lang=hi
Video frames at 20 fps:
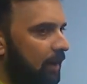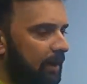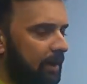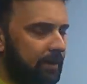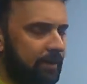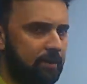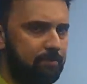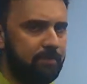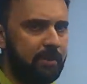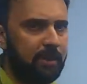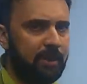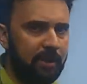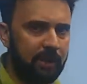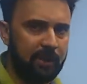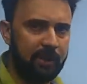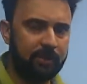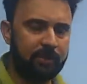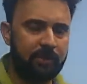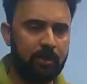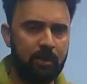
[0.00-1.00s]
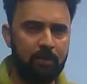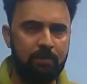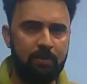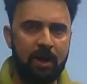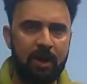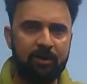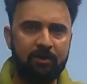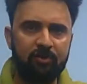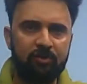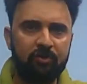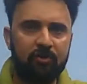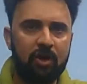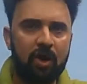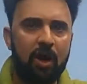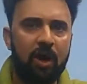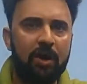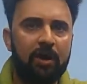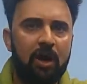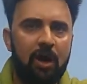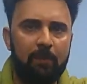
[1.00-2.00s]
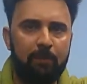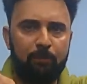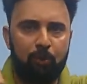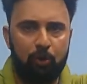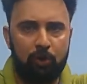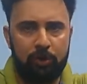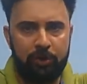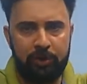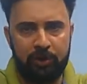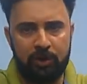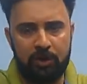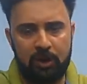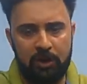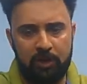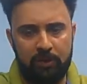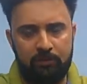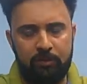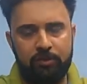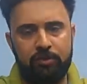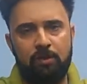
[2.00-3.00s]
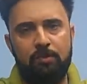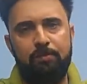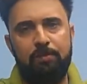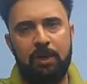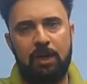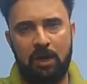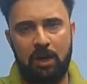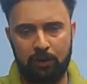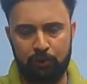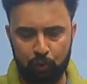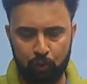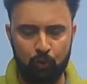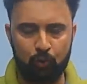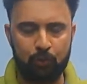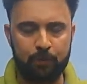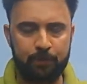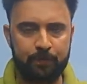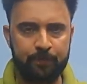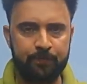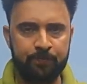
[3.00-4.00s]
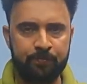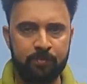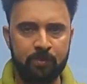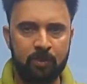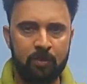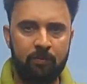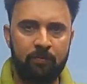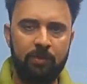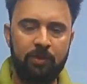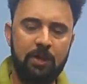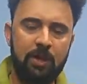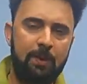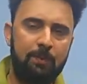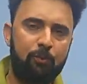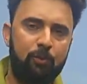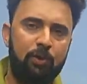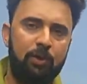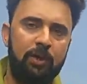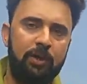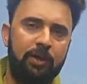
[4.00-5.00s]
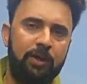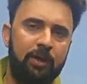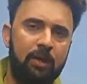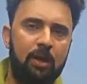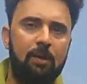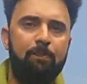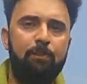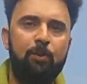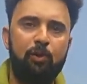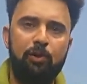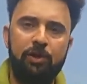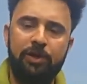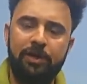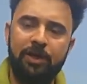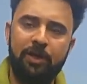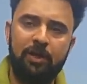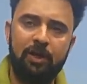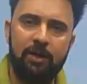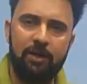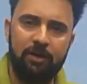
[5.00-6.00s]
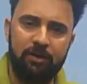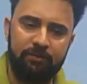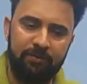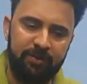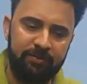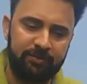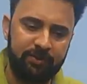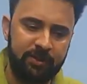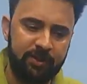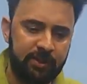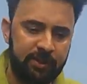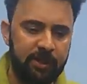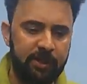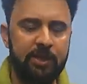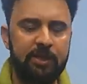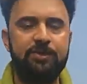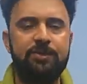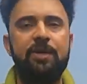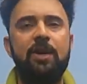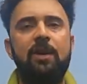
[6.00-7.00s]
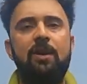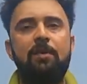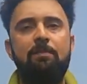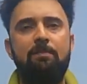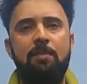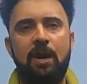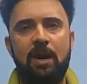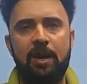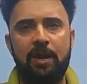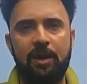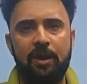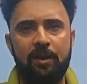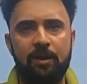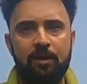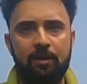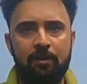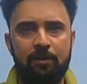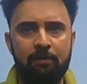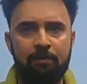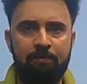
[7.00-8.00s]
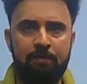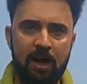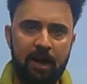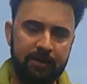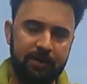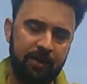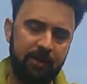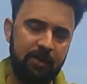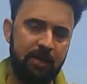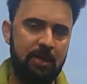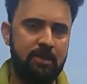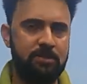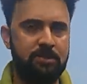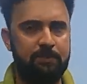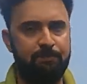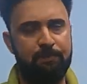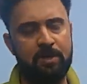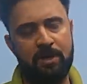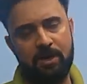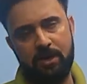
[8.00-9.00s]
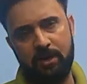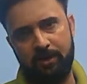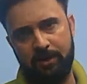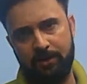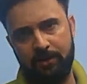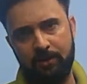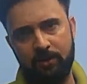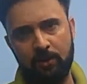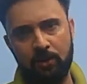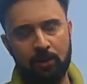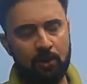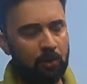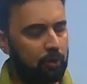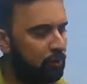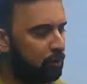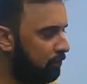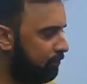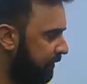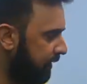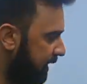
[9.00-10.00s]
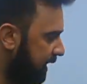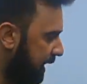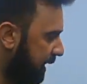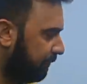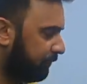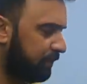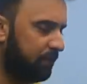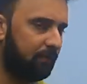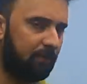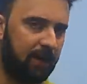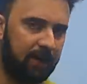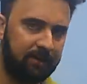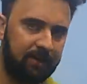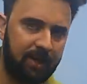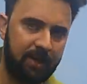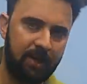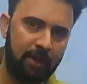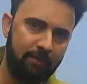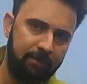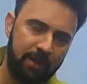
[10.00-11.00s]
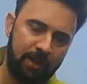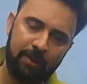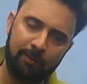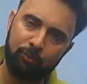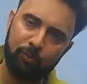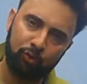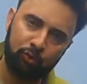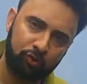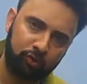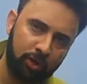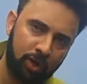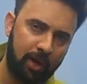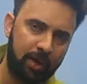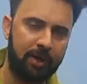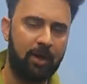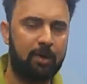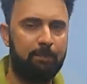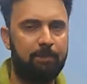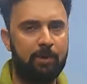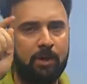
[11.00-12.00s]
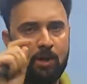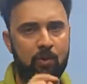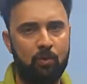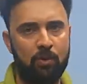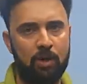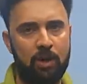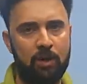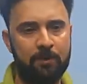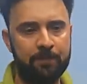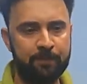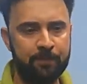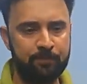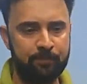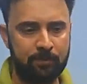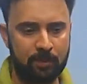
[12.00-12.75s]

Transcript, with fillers: अगर मैं एक ही बार सारा पॉलिटिकल डिवीज़न पढ़ा दूं फिर आपको लगेगा पॉलिटिकल डिवीज़न ही इतना लंबा है बाकी कहां चल पढ़ना है तो मेरा आपसे वादा है मैं आपको सारा पढ़ाऊंगा